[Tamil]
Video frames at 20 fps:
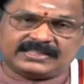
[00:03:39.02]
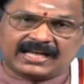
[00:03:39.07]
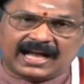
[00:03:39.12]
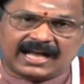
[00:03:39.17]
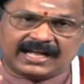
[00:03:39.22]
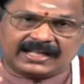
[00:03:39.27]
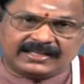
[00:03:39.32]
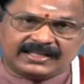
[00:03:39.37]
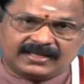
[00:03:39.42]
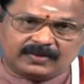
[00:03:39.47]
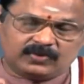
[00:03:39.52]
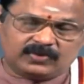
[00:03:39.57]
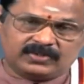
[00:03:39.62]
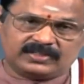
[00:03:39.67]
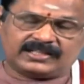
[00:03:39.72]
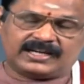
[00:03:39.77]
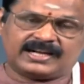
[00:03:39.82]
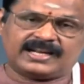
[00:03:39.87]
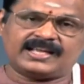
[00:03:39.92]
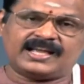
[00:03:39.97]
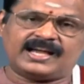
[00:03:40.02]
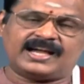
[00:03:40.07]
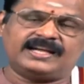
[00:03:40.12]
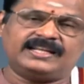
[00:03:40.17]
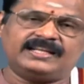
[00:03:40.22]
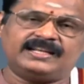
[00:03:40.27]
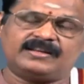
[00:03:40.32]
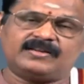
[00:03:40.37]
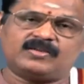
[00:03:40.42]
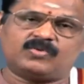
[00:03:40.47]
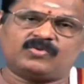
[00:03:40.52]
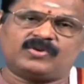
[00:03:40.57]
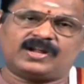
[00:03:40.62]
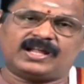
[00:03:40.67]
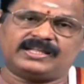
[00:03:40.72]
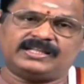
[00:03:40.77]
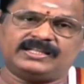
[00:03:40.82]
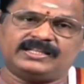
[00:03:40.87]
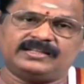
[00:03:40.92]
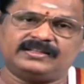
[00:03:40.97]
ஜாதி ஒரு தடையாக
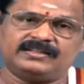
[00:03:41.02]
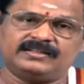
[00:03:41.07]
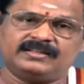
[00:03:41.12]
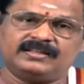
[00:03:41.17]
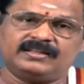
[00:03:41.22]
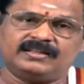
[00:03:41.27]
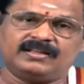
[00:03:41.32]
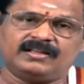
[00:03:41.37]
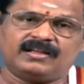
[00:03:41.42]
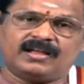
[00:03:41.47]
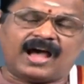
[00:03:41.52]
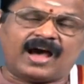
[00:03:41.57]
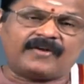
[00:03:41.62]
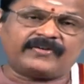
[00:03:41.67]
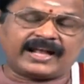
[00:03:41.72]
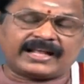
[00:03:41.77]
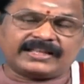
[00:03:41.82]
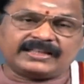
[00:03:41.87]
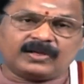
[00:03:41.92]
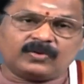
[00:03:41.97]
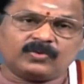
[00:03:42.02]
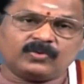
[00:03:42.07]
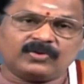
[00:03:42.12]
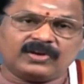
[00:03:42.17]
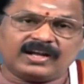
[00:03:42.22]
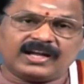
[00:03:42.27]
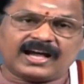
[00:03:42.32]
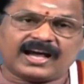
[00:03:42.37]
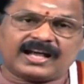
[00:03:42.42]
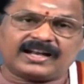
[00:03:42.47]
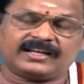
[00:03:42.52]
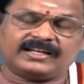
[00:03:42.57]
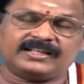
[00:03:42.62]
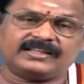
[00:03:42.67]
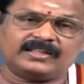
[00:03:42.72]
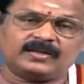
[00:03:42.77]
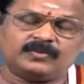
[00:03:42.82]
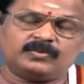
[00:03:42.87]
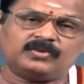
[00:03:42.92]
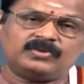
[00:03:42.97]
இருக்கக்கூடாது அவர் அந்த ஊர்க்காரர்
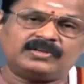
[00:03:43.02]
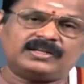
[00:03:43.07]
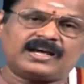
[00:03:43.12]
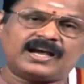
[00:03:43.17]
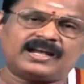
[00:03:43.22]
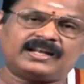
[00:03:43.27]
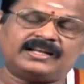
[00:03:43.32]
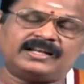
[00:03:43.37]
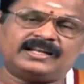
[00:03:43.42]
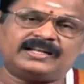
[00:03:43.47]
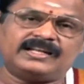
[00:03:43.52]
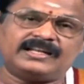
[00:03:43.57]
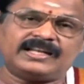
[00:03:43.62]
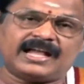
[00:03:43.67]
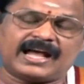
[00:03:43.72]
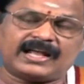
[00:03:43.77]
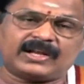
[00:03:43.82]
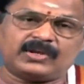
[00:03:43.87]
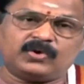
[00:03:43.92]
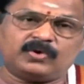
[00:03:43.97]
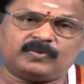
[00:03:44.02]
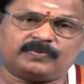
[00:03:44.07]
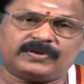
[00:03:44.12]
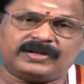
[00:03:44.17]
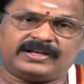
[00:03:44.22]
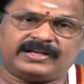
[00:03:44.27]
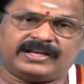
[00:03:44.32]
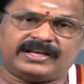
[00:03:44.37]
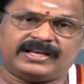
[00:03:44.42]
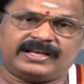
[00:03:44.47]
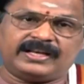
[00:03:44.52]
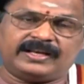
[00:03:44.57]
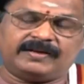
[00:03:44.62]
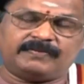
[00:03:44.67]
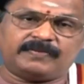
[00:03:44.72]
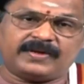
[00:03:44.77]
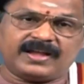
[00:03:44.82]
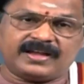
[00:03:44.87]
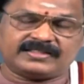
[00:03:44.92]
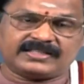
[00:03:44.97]
இந்த ஊர்க்காரர் என்று யாரையோ பற்றி
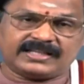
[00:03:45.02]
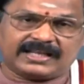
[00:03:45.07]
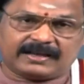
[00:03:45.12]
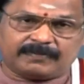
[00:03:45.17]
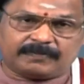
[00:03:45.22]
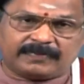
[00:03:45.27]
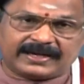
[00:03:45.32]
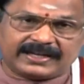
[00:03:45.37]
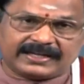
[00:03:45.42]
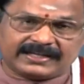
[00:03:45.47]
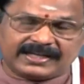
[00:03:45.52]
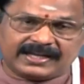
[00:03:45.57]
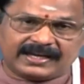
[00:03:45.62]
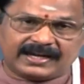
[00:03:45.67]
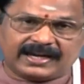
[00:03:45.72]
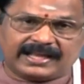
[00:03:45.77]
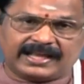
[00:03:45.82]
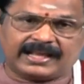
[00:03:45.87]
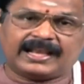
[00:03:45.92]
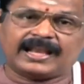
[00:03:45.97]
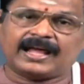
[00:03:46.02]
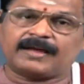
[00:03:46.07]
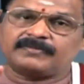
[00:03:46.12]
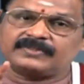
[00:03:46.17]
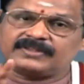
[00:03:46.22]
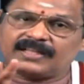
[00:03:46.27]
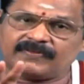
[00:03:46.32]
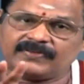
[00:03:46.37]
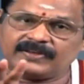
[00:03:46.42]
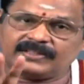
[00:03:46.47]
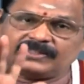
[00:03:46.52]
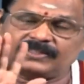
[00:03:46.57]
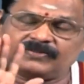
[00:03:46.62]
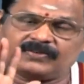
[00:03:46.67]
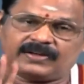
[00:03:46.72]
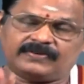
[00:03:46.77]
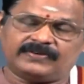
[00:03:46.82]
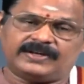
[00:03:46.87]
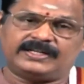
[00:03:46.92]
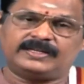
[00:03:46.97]
பேசுகிற பழக்கங்களை எல்லாம் தவிர்த்து
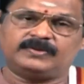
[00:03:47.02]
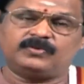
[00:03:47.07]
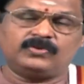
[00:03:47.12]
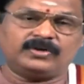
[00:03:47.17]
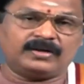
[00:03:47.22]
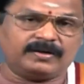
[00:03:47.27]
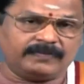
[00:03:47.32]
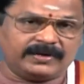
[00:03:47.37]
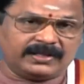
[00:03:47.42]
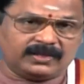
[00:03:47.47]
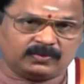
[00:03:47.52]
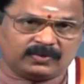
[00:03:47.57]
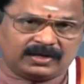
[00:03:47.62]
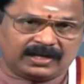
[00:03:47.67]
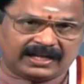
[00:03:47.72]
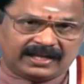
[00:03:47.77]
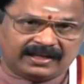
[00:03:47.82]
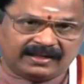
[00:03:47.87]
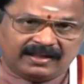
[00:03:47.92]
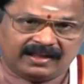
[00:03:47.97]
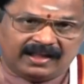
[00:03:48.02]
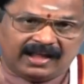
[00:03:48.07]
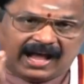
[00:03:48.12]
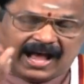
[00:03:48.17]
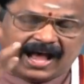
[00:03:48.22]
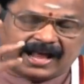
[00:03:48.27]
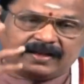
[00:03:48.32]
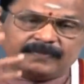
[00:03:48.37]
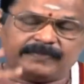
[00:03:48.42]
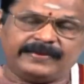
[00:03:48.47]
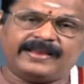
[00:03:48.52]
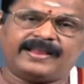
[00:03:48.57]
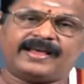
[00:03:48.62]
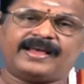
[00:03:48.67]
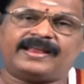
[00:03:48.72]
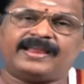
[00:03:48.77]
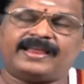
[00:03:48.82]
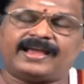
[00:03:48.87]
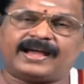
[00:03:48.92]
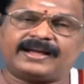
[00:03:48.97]
விட வேண்டும் உங்கள் மீது உள்ள
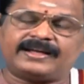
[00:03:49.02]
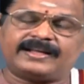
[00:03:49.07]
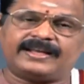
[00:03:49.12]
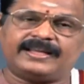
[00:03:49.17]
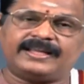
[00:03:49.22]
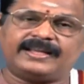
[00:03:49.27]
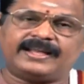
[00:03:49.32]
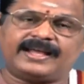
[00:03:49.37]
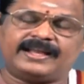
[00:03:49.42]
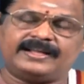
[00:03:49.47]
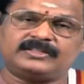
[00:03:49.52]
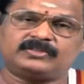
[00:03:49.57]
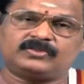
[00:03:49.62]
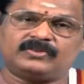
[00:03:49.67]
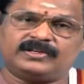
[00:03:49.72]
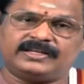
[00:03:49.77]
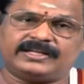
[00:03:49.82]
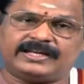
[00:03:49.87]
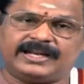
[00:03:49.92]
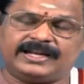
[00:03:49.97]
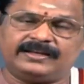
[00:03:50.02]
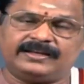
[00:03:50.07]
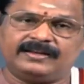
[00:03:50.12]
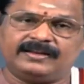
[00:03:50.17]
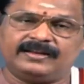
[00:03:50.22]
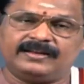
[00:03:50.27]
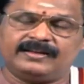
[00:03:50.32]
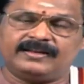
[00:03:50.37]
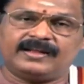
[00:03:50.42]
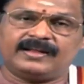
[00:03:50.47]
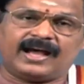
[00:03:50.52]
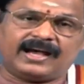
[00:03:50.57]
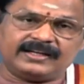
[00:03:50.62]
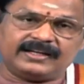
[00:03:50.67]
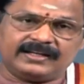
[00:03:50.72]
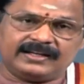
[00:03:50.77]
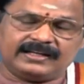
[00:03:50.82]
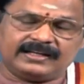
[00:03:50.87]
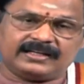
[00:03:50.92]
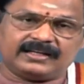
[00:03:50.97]
அன்பினாலே அக்கறையினாலே சொல்லுகிறேன்
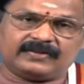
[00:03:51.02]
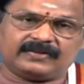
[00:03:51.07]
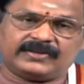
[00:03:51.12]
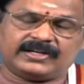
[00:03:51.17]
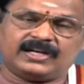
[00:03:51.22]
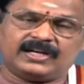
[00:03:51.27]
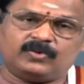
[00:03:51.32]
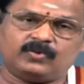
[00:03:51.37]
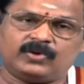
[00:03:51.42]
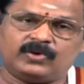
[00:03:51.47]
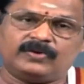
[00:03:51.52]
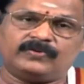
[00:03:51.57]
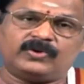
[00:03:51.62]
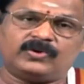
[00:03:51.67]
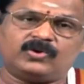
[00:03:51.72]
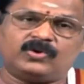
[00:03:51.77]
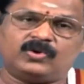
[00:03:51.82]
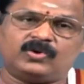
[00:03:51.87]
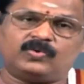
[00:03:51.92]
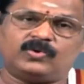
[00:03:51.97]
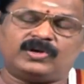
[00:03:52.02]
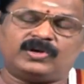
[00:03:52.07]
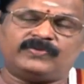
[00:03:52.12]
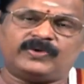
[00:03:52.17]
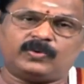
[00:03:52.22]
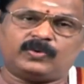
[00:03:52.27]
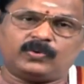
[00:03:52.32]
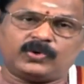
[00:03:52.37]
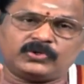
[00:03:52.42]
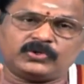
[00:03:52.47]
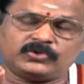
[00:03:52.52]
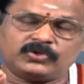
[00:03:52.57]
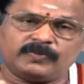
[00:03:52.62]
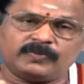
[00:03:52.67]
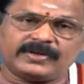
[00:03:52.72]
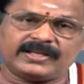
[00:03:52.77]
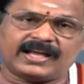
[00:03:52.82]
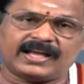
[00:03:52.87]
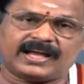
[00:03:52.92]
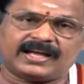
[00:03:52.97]
அங்கு இருக்கிறவர்கள் ஒருவரோடு ஒருவர்
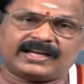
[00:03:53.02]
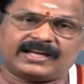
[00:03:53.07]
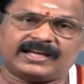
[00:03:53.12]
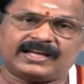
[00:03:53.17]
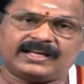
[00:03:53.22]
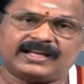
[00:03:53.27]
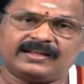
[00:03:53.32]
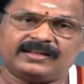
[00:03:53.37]
ஒற்றுமையாக